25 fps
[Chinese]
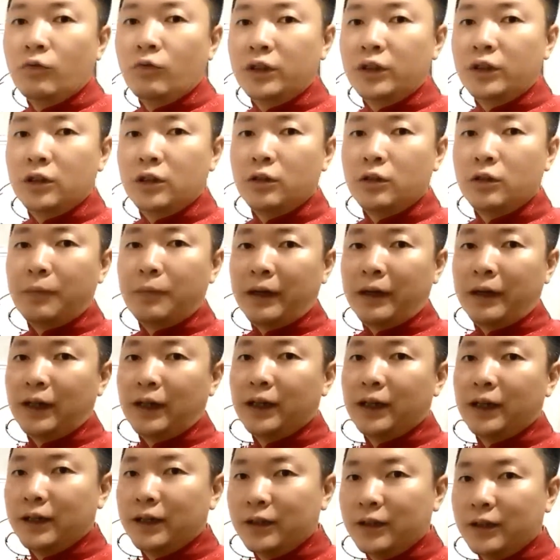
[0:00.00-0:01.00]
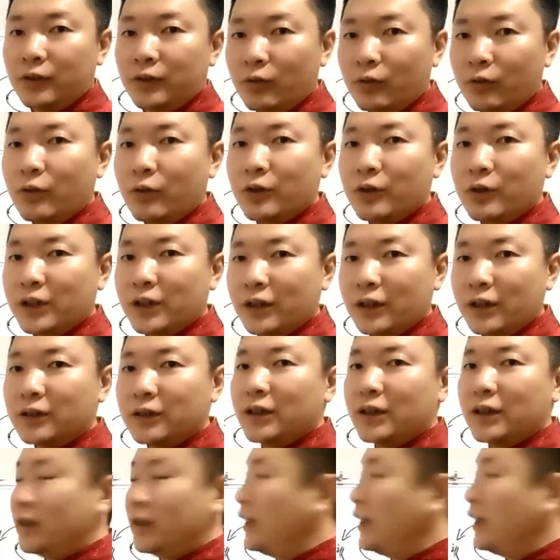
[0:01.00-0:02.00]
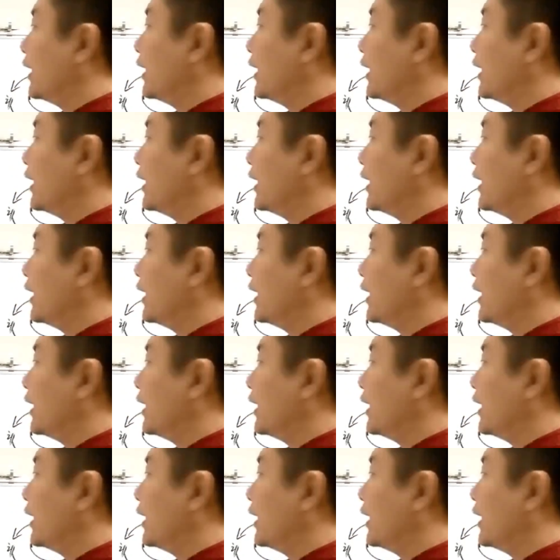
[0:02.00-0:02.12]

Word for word: 能够把它给融合成这两